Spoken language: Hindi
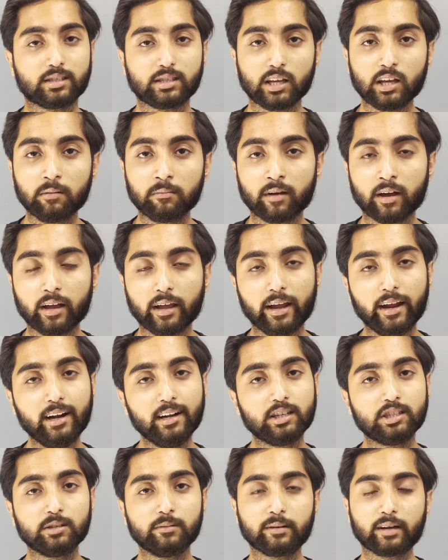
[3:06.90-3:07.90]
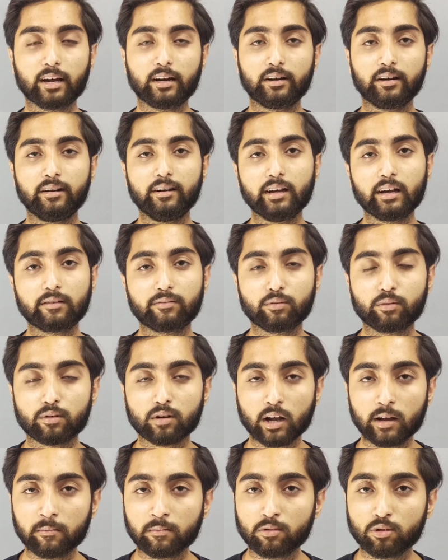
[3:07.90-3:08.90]
सेम है एट जी का डी डी
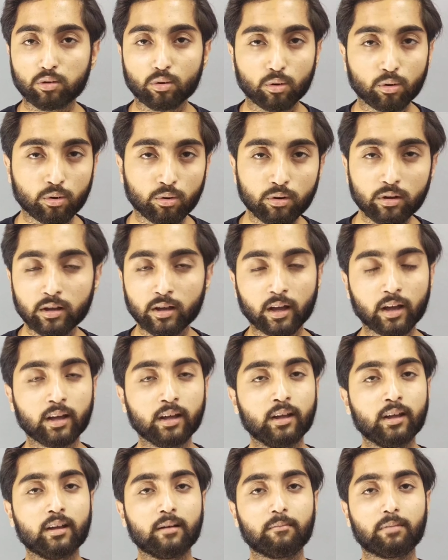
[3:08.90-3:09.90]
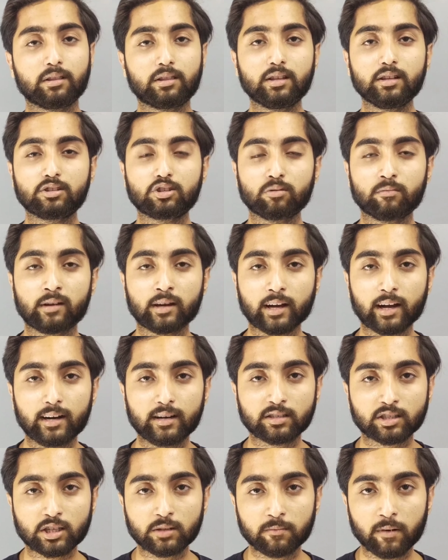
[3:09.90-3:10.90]
रैम दोनों ही है बत्तीस सौ
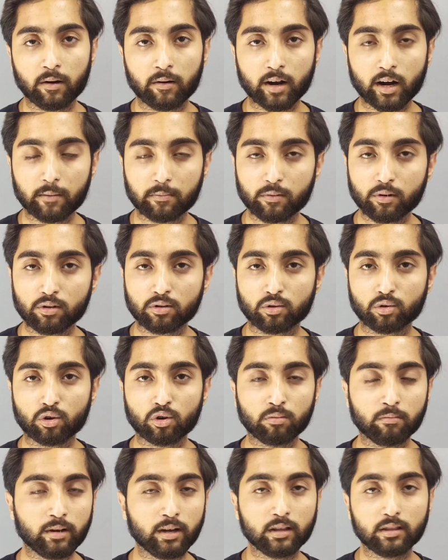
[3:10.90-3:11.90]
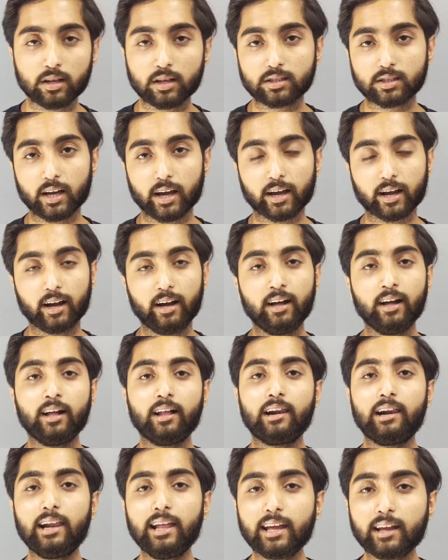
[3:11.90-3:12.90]
की पावर आपको दोनों में ही दिख जाएगा
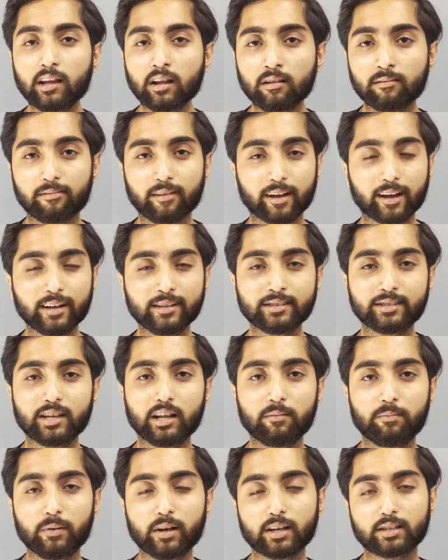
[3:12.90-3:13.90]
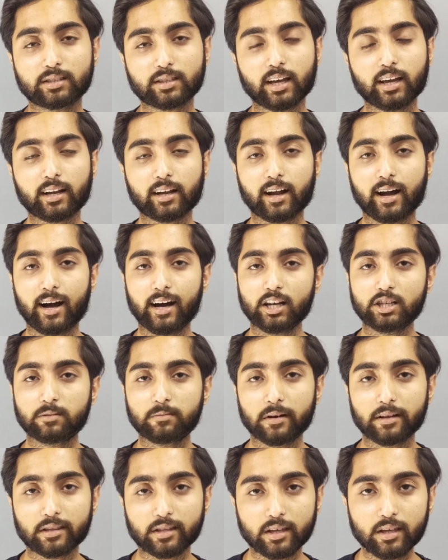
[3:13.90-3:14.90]
लेकिन वैगन एल का एक खास
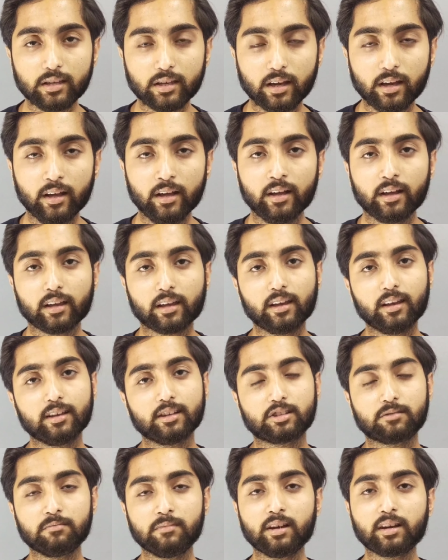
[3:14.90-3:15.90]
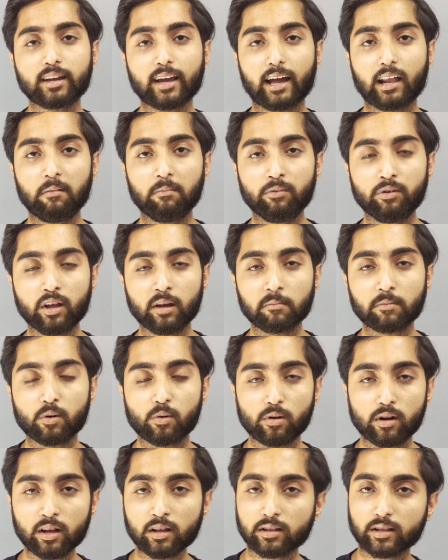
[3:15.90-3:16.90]
बात यही है कि इसमें एक एलमिनियम
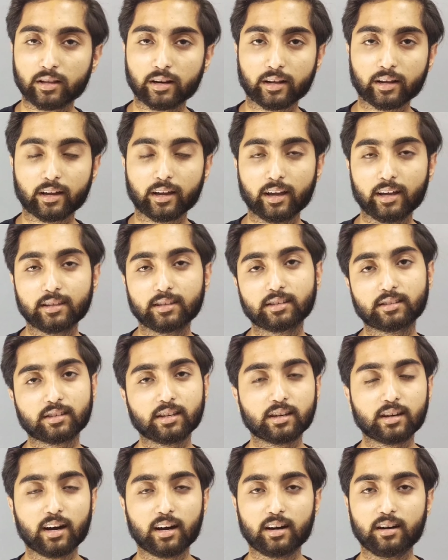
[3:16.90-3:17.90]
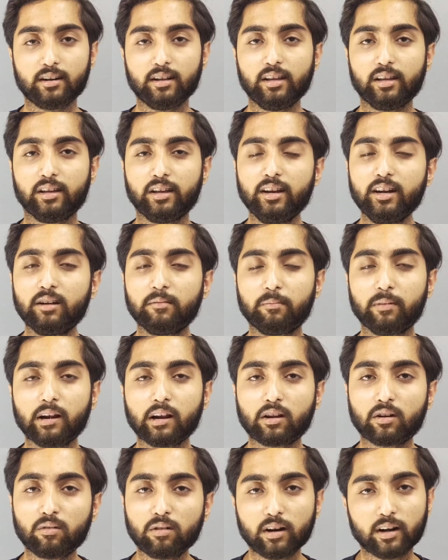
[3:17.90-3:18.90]
कोटिंग दे रखे हैं जिसके कारण ये हीट
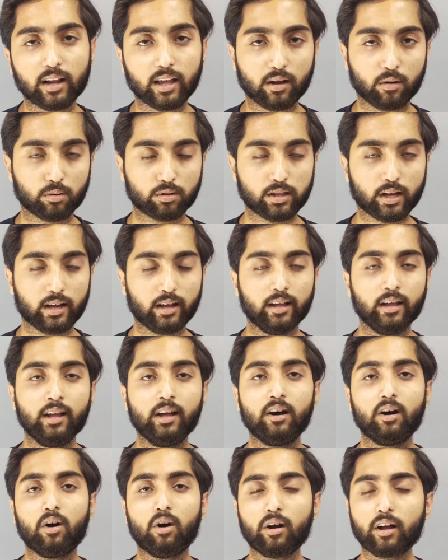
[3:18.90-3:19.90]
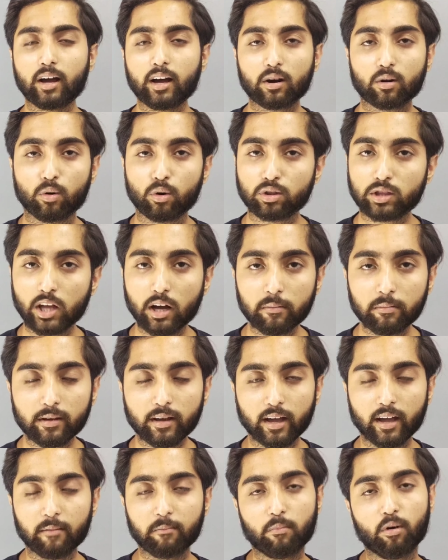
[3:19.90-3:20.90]
बिल्कुल नहीं होता है और अगर होता भी
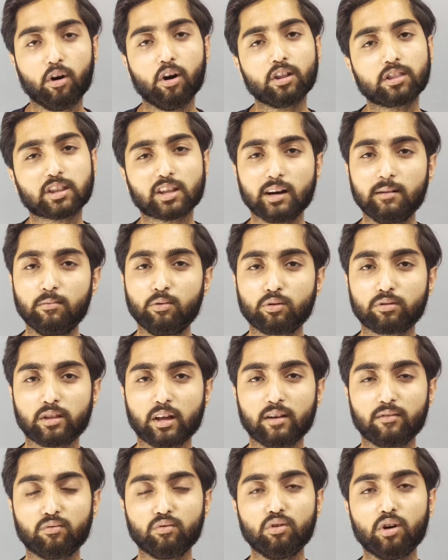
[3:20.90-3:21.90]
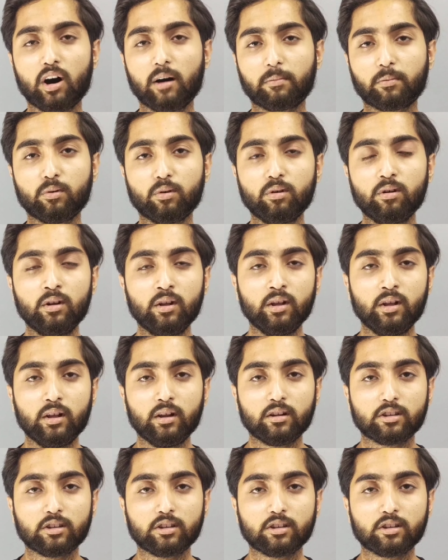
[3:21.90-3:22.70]
है बहुत कम होता है वो आपको